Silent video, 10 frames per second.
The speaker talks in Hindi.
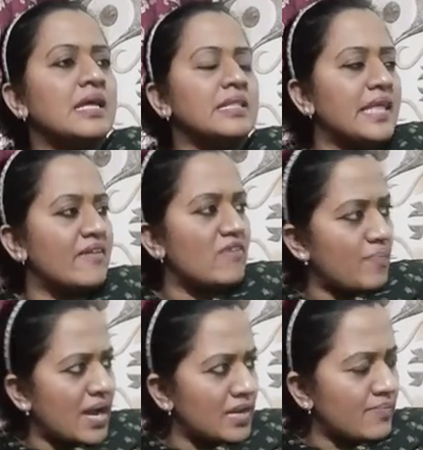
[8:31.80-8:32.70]
दे
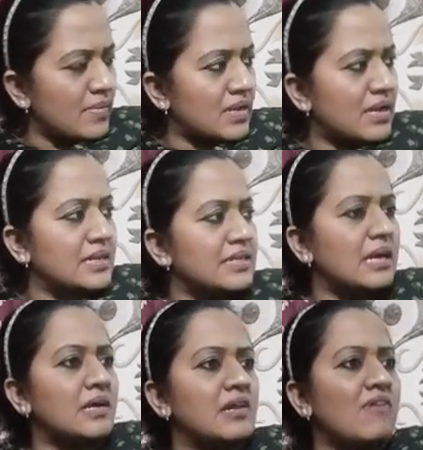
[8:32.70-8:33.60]
व्यापार करना
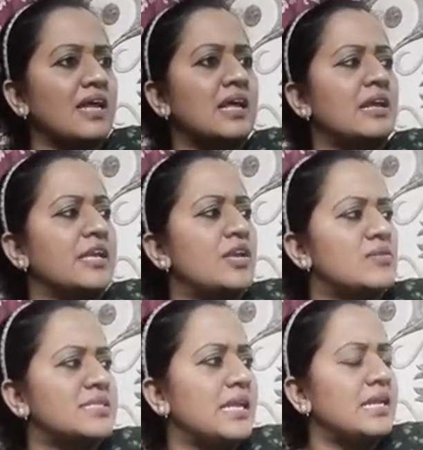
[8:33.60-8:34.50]
करवाना लड़कियों
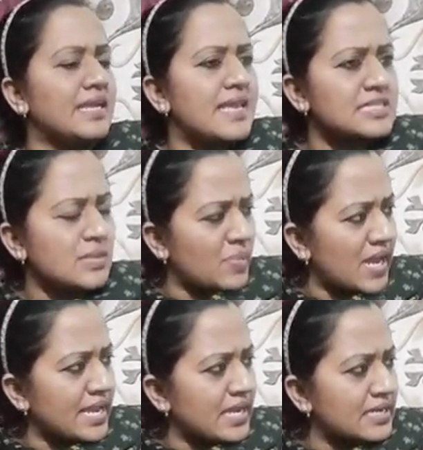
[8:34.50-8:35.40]
से लड़कियाँ
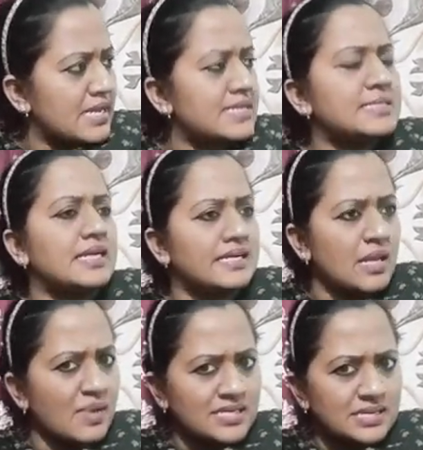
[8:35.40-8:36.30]
सप्लाई करना
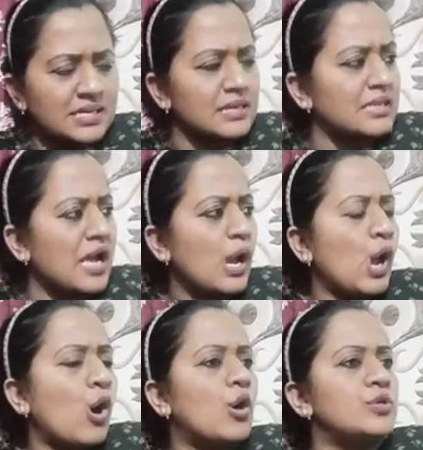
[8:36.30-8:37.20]
सट्टेबाजी करना
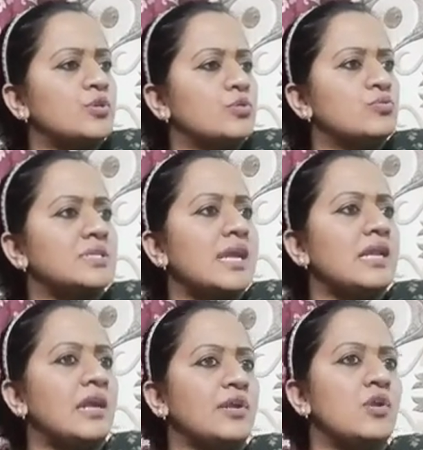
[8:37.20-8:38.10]
और जो दूसरा है
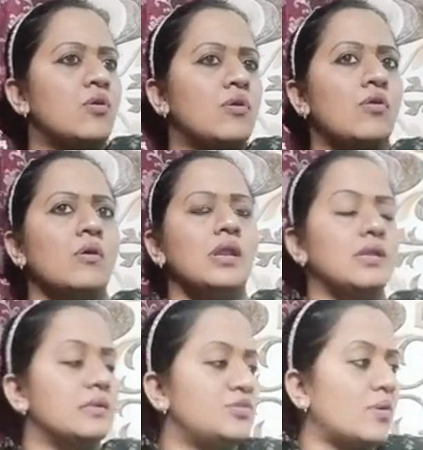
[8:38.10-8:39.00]
लड़कियों को
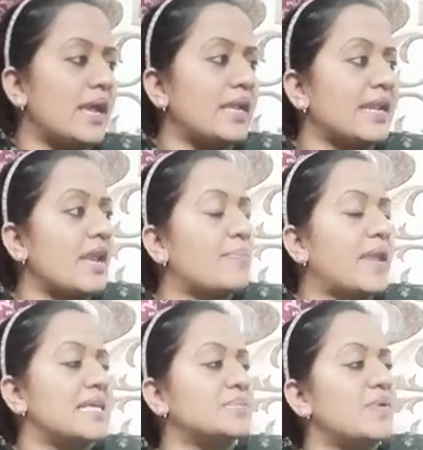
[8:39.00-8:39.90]
जो है रेप
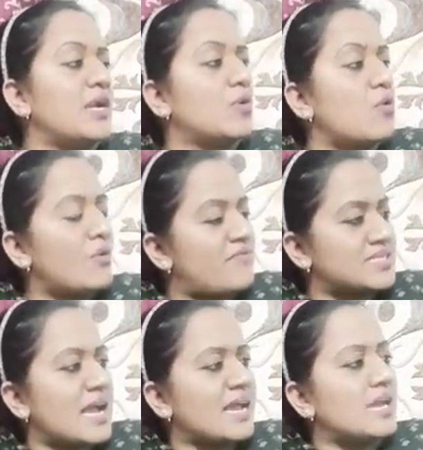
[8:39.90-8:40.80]
केस में लड़कों को
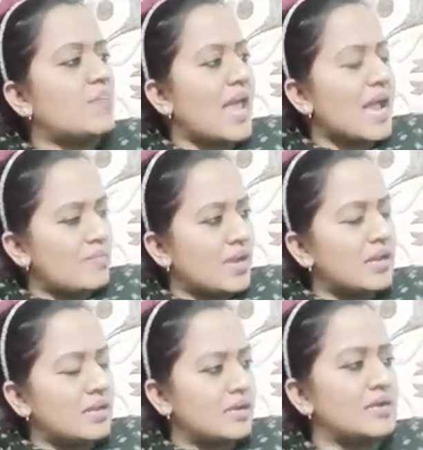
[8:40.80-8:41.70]
फंसा के
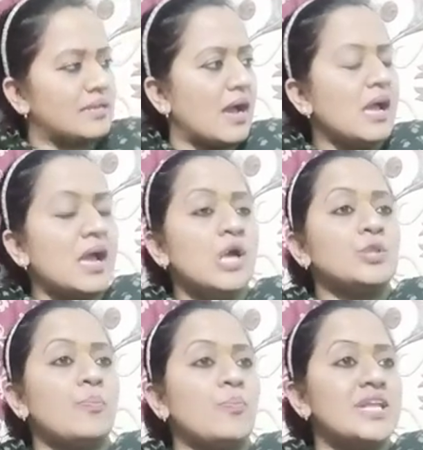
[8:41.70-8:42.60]
ब्लैकमेल करना
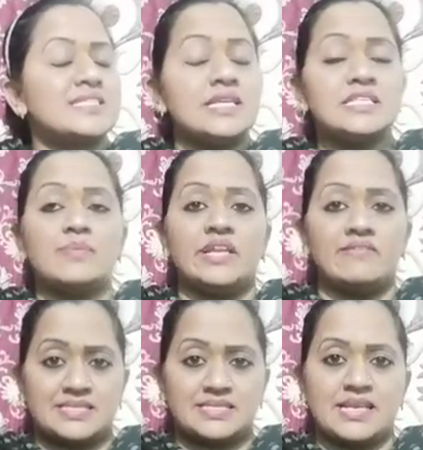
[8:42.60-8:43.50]
तो पुलिस ने जब
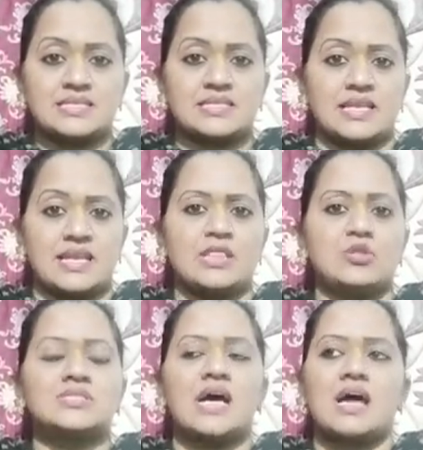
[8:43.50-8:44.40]
इन्वेस्टिगेशन की तो
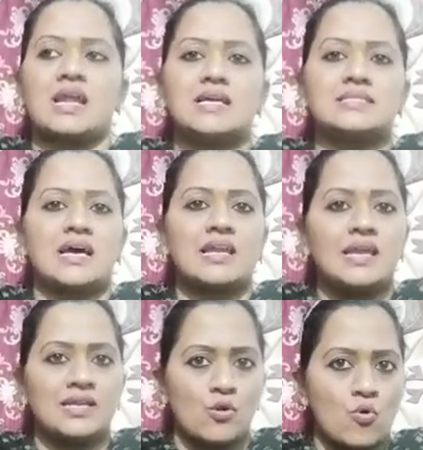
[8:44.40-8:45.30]
सारा का सारा
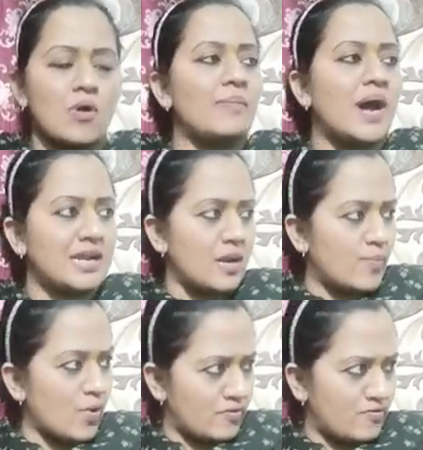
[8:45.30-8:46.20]
इन लोगों का भांडा
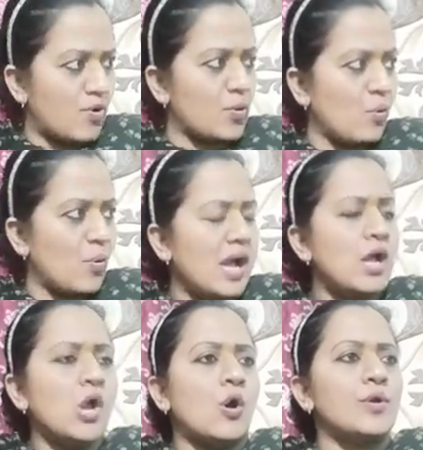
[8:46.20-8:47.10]
बोर्ड फोड़ हुआ
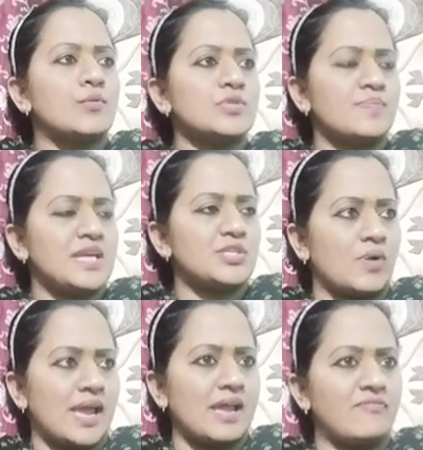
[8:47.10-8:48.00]
और उसमें जो
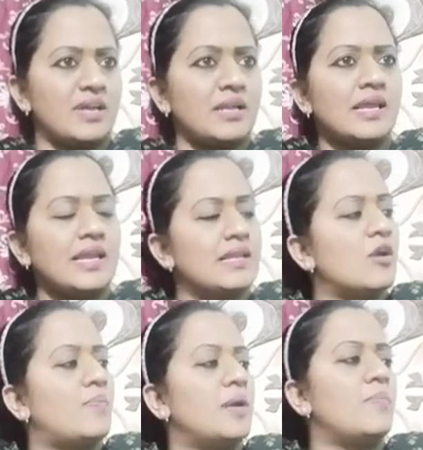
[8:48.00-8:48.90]
है फिर इनके
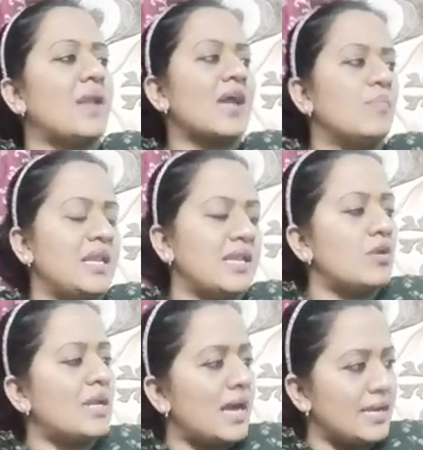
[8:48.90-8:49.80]
ऊपर ब्लैकमेलिंग
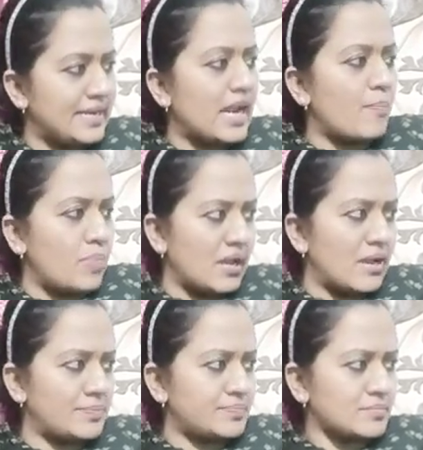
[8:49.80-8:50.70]
और हरी ट्रैप
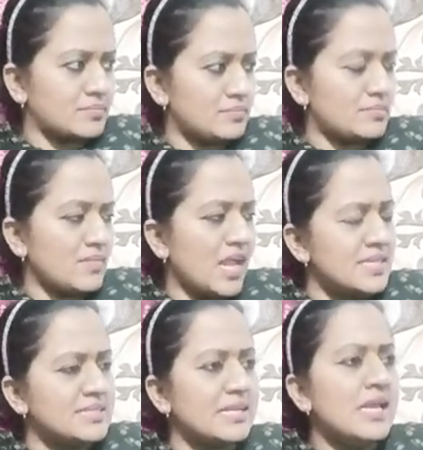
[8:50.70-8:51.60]
लगा जी हाँ
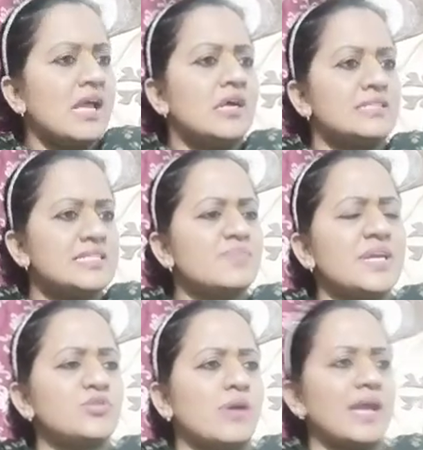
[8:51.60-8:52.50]
जी
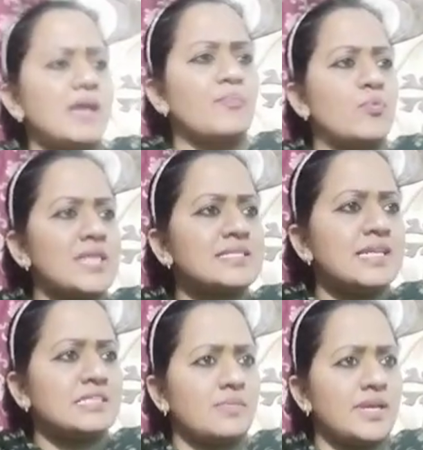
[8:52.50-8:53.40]
जिसमें जो है पुलिस ने
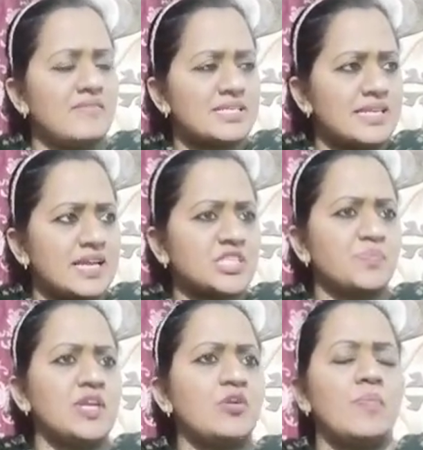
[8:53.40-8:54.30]
जब इन्वेस्टिगेशन
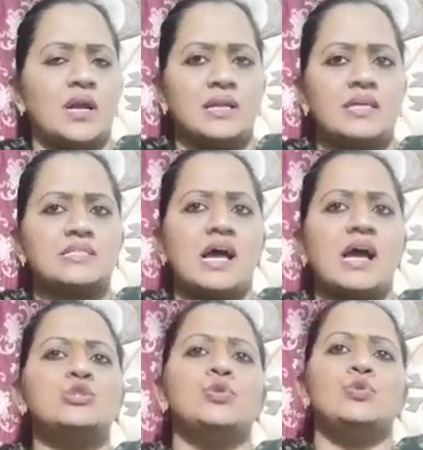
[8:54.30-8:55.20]
पे इनको पकड़ना चाहा
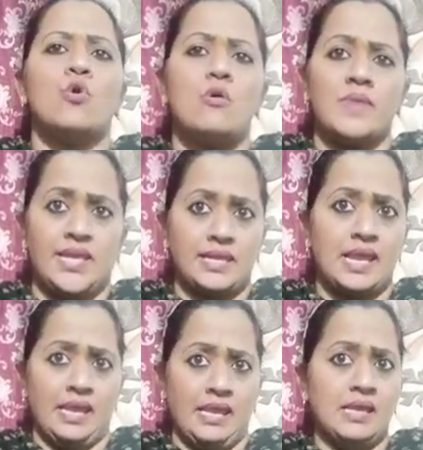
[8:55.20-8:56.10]
तो दो महीने
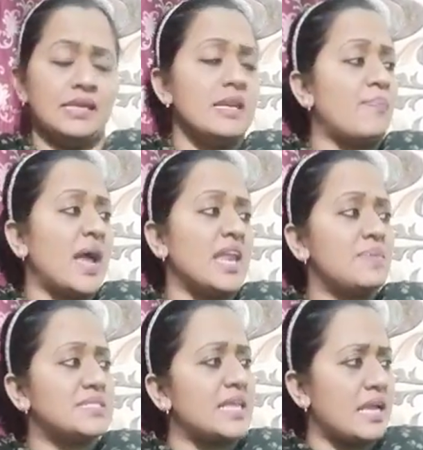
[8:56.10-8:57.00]
ये
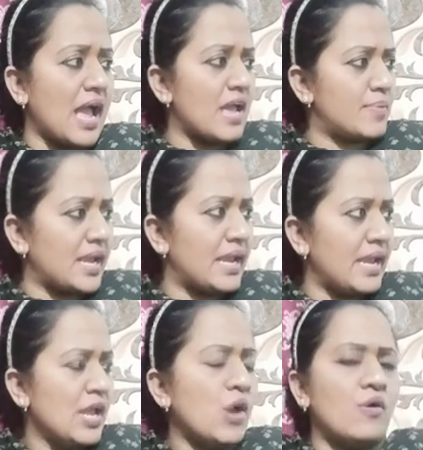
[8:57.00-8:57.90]
पानीपत से गायब रहे
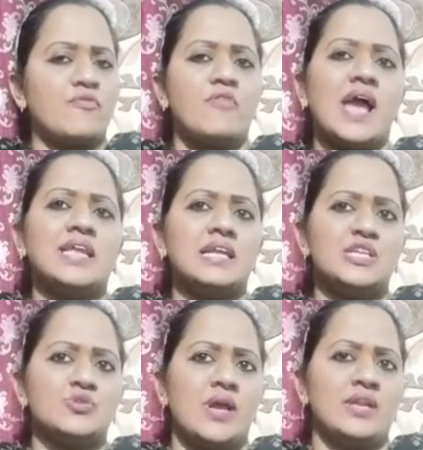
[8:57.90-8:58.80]
और फाइनली
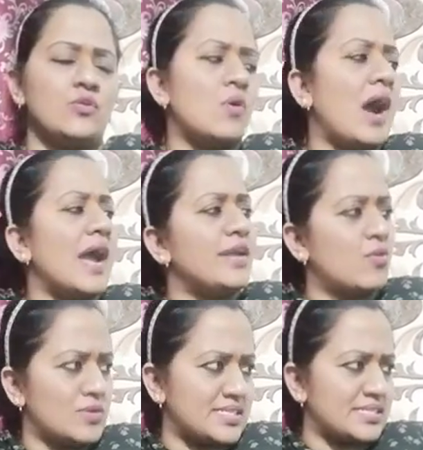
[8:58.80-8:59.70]
जो है इनको हाई
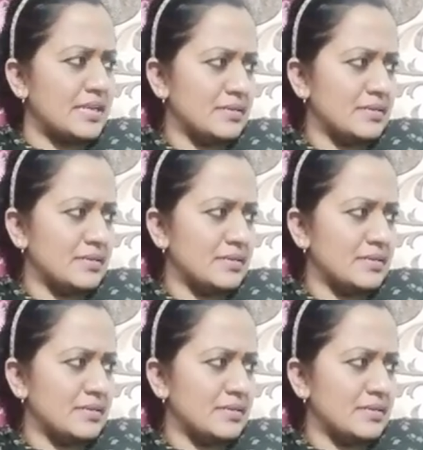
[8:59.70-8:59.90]
कोर्ट से